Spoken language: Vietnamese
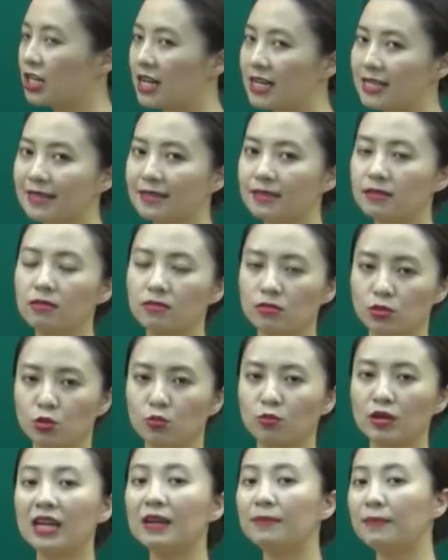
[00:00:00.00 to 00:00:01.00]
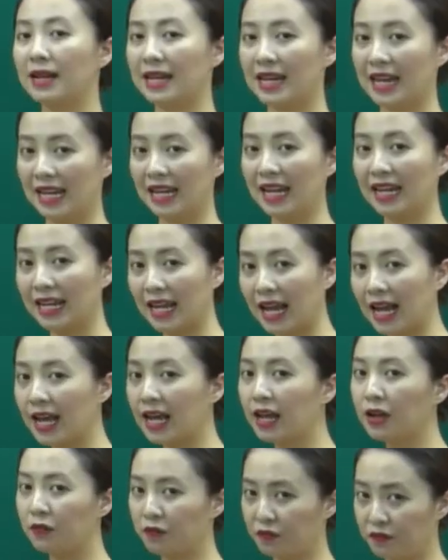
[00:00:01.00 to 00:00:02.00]
as thường dùng khi mà để liệt
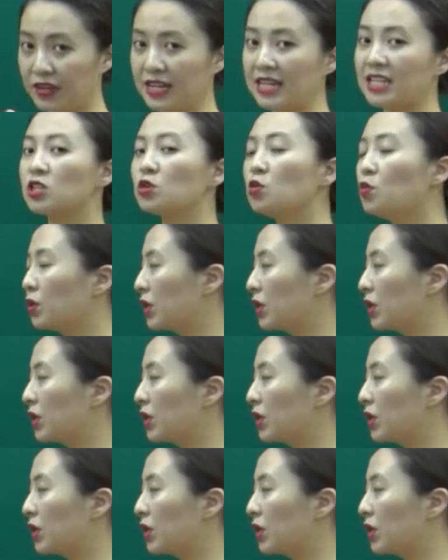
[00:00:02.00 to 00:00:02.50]
kê, ví dụ